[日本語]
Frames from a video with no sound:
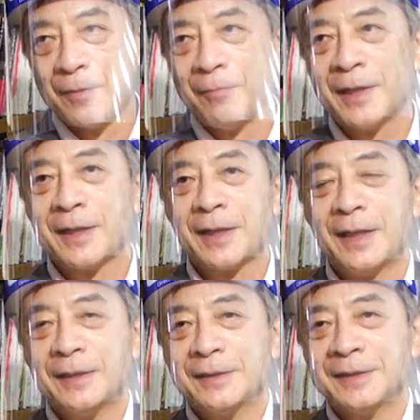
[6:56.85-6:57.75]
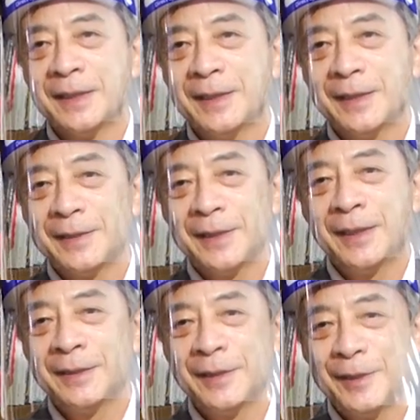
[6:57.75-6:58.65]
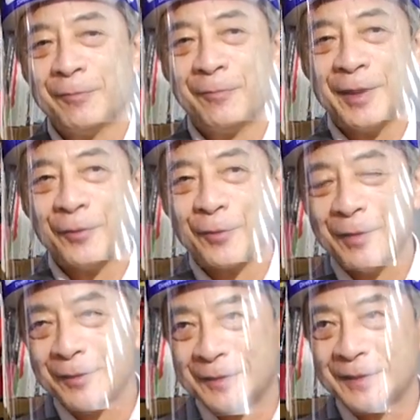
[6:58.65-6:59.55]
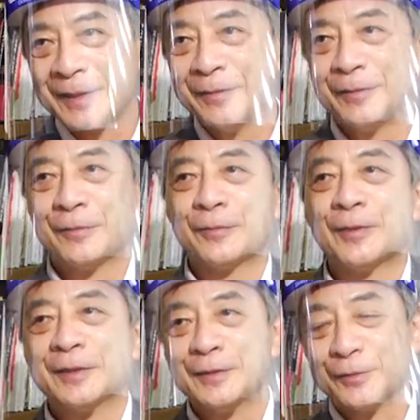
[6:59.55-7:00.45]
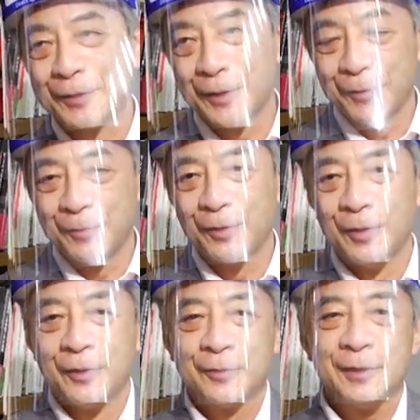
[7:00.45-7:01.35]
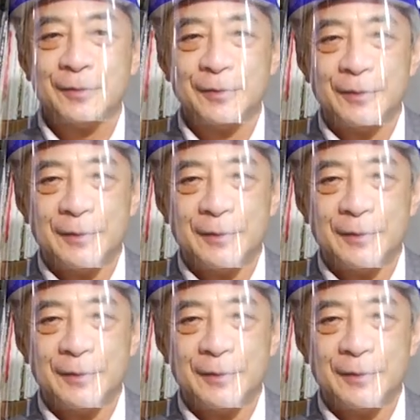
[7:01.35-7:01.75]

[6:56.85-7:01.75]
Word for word: まあだから全体が大変になってもまあ横ばいを続けるってことなんでしょうけれども、とにかく